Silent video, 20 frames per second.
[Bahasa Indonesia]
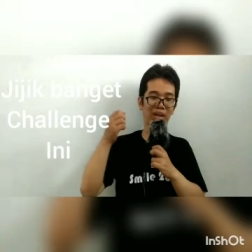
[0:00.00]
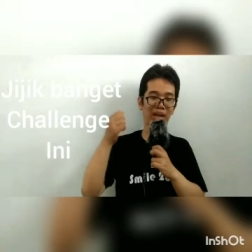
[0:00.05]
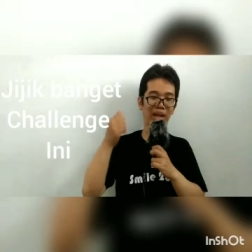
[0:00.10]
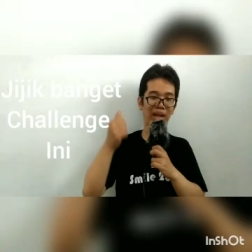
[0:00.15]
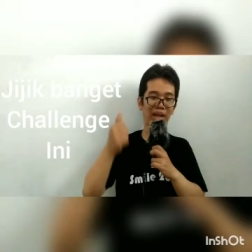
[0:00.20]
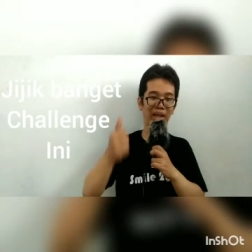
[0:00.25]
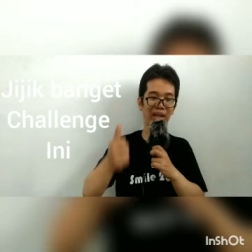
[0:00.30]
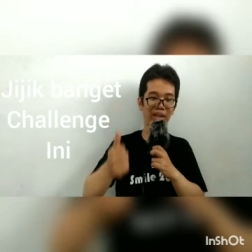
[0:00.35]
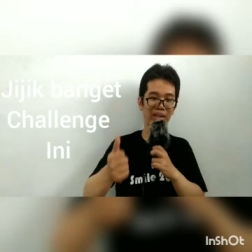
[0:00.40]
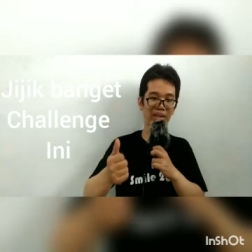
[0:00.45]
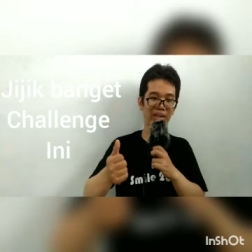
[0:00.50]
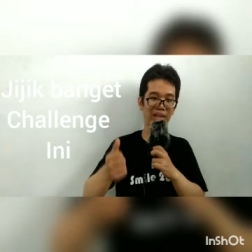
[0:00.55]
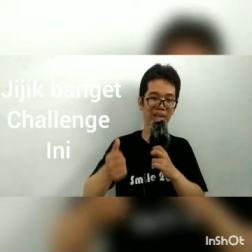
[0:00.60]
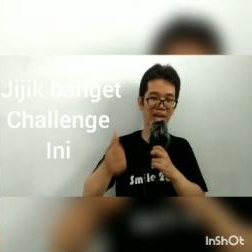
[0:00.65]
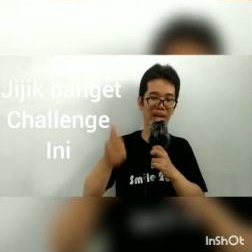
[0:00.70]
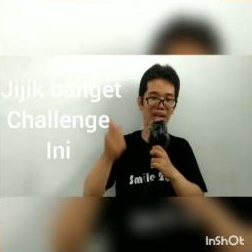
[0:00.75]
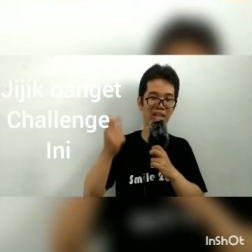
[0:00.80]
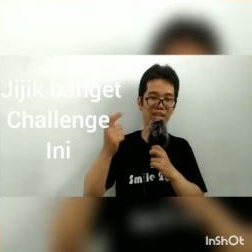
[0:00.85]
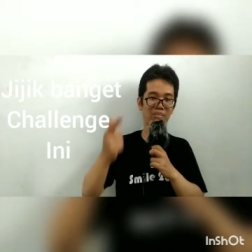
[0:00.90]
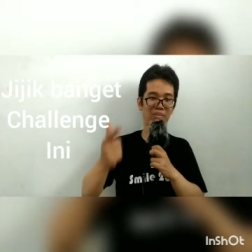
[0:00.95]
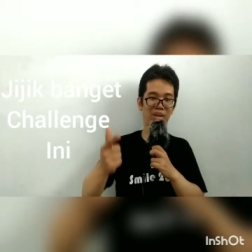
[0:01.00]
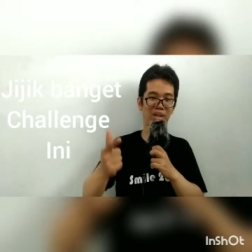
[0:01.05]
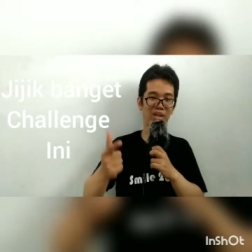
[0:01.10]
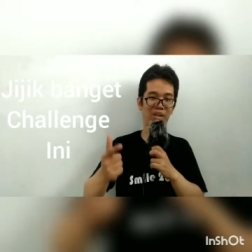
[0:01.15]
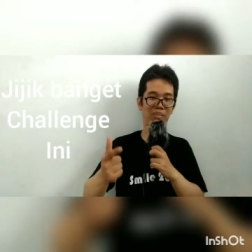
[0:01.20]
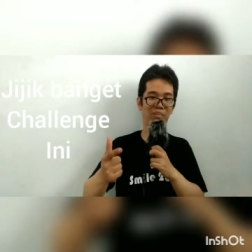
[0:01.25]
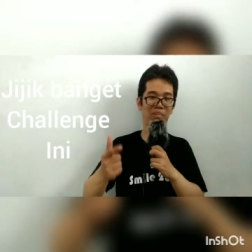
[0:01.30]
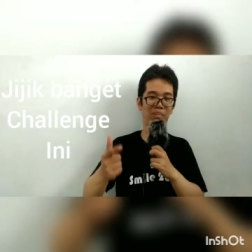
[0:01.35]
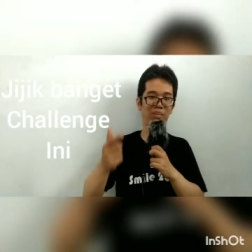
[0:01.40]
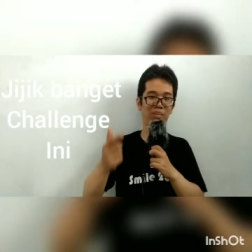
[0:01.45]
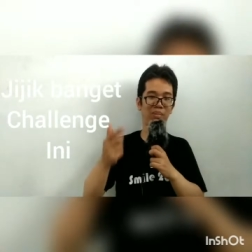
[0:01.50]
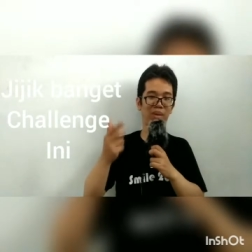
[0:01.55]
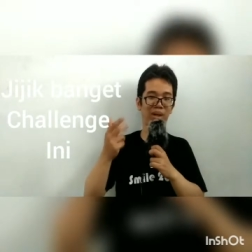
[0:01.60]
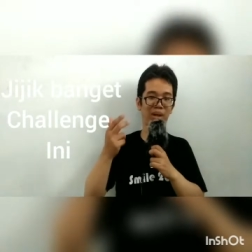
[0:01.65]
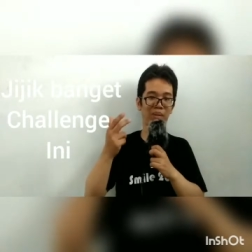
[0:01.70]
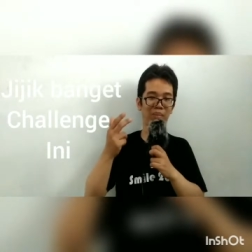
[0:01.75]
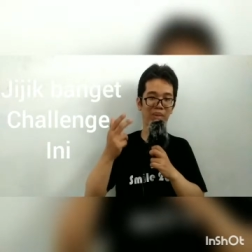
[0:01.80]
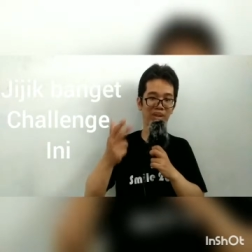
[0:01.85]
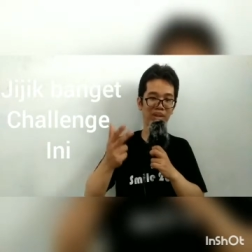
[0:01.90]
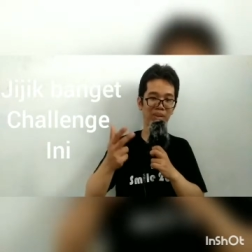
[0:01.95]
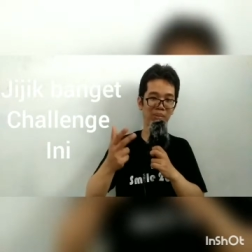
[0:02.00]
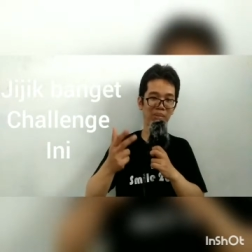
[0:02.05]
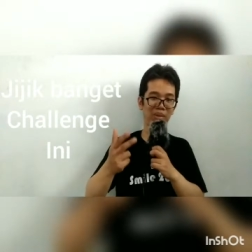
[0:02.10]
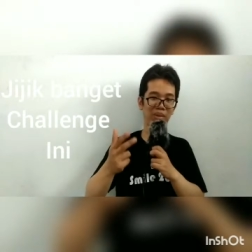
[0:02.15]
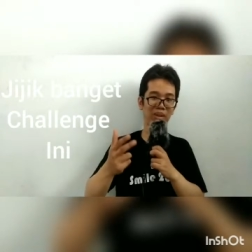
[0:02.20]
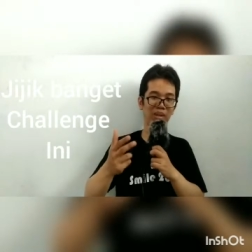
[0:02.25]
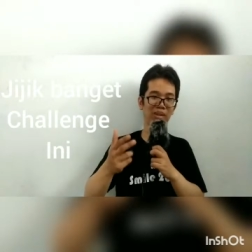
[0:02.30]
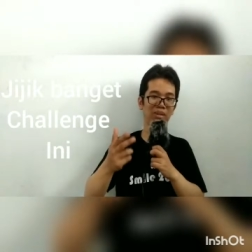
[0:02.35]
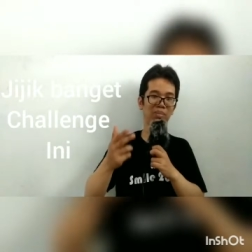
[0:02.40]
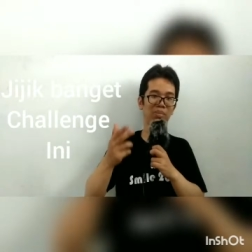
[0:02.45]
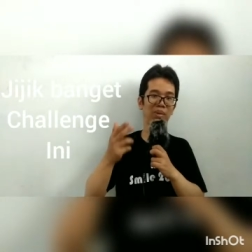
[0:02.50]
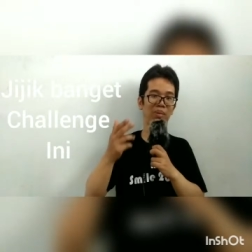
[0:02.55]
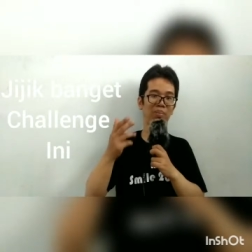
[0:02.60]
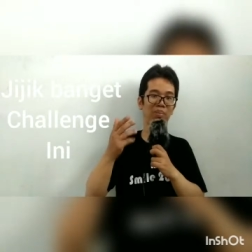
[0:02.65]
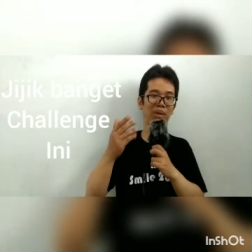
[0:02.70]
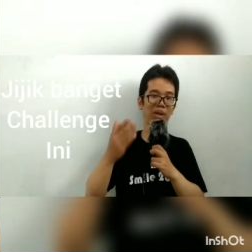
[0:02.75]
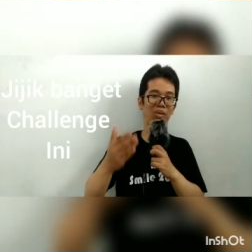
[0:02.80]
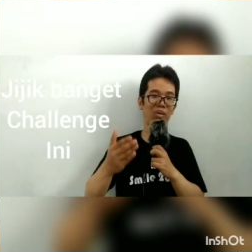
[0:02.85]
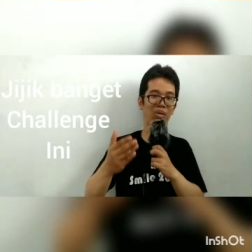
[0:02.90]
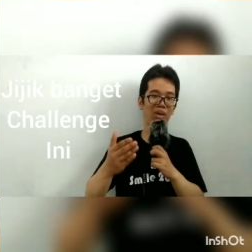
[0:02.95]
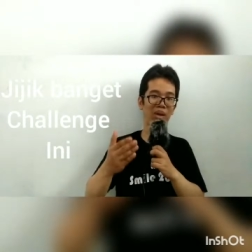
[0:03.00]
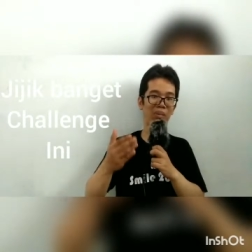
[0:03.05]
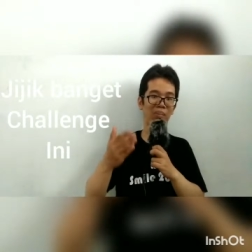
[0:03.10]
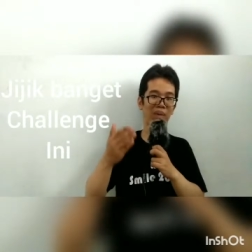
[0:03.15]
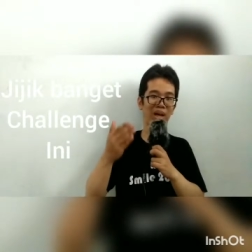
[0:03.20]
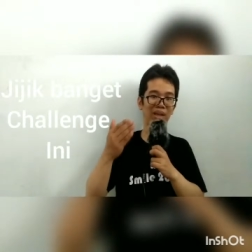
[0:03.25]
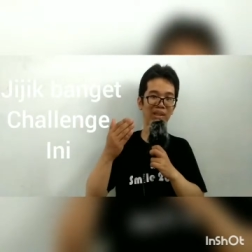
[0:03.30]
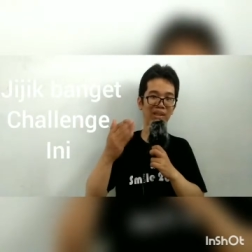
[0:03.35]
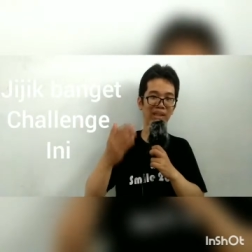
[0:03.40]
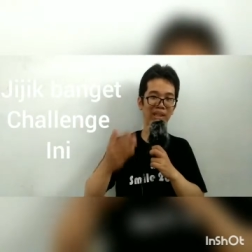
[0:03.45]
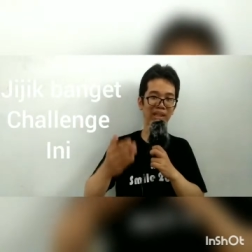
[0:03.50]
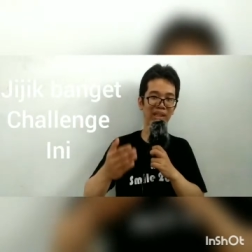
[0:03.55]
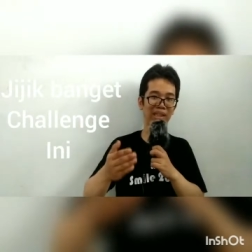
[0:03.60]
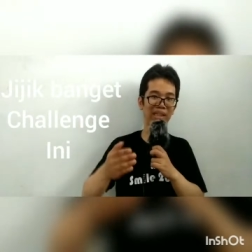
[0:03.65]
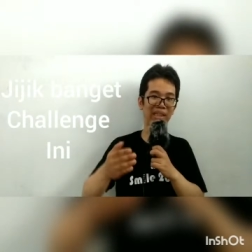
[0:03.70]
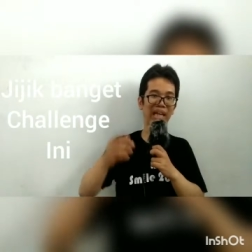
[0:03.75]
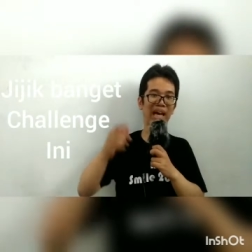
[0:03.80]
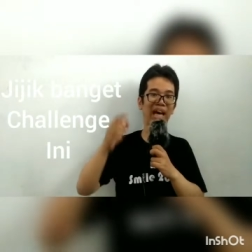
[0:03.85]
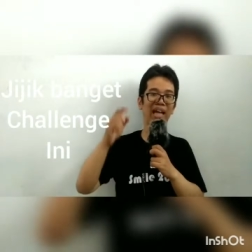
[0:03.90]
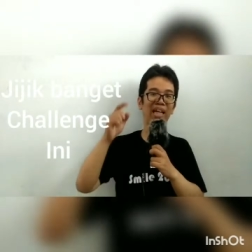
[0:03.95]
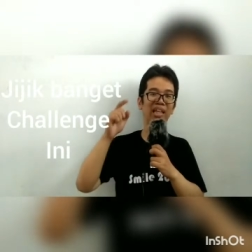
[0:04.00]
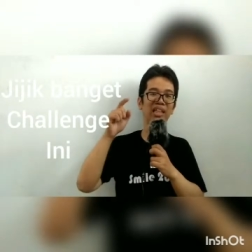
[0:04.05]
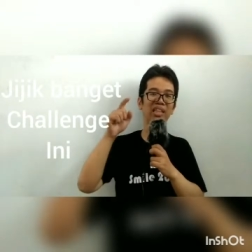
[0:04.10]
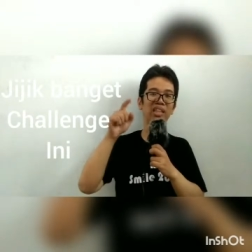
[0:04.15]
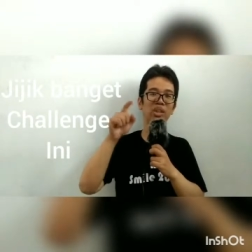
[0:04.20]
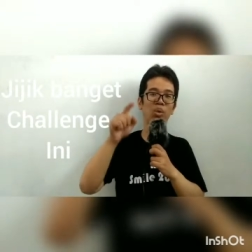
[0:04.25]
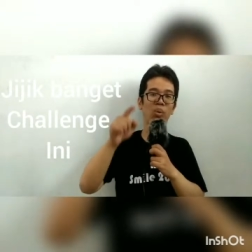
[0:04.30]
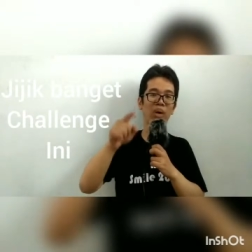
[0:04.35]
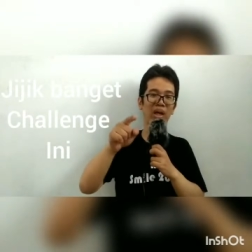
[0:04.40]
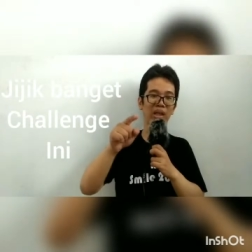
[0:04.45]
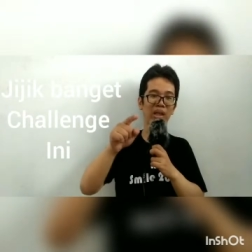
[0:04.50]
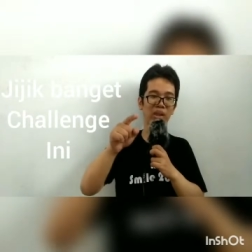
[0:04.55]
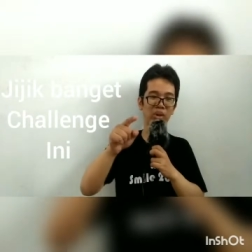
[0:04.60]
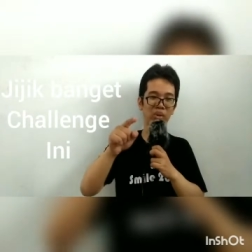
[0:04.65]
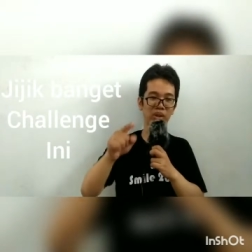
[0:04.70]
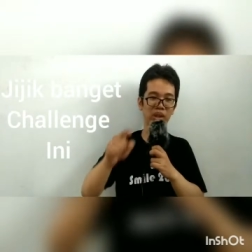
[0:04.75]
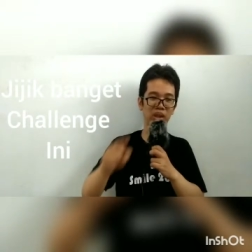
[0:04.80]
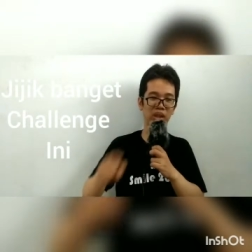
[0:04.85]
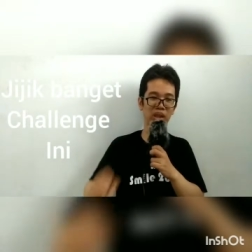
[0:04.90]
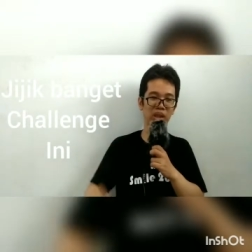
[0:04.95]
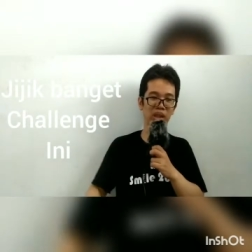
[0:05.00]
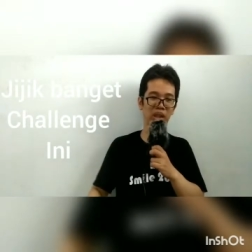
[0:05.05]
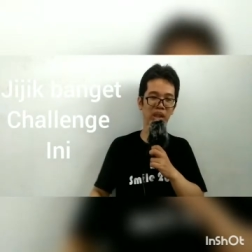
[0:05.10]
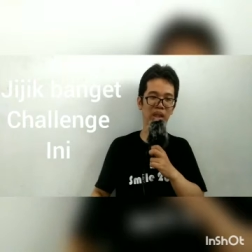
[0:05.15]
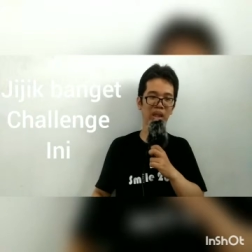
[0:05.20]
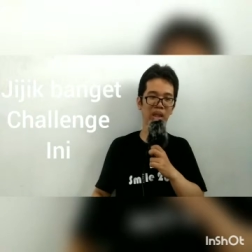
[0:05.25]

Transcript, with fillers: alergi asma dan berbagai macam yang disebabkan oleh bakteri dari kecoa itu sendiri